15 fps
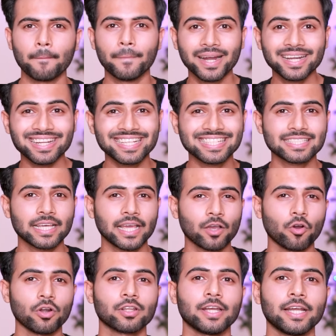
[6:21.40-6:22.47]
बट इसका एक
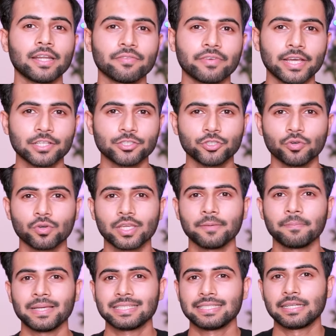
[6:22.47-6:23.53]
ऑल्टरनेटिव है जो कि
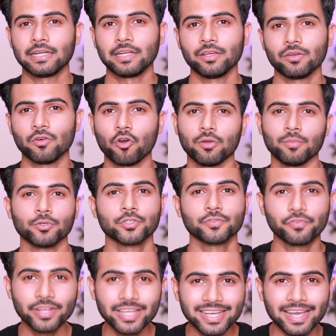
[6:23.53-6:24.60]
बेसिकली ऑलमोस्ट
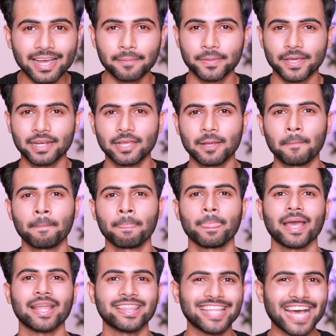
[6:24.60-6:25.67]
फ्री है आपके लिए
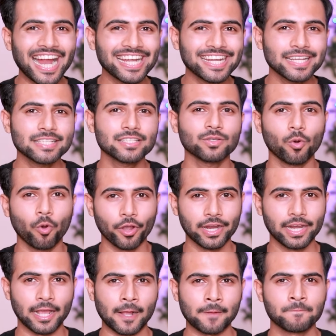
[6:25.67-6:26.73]
एंड दैट इज़
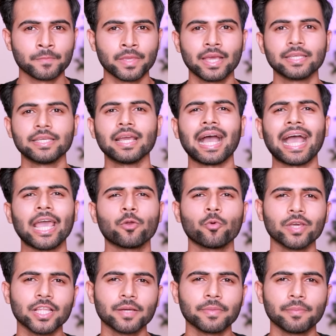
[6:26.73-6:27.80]
ऑयलिंग ये
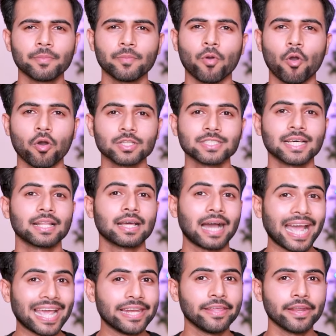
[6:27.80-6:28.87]
आयुर्वेदा में भी बहुत ज़्यादा
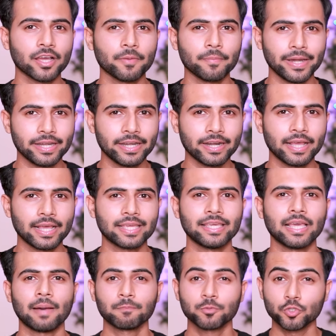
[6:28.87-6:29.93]
हाईली रिकमेंडेड है
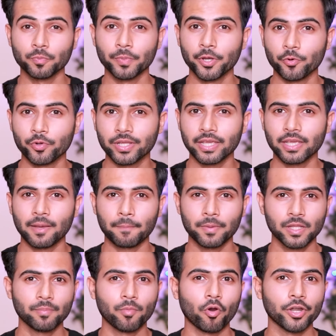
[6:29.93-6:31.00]
कि आप सुबह उठ के
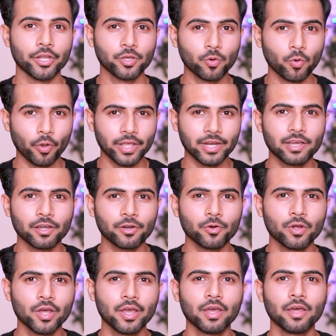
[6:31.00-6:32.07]
अपनी बॉडी को ऑयल करो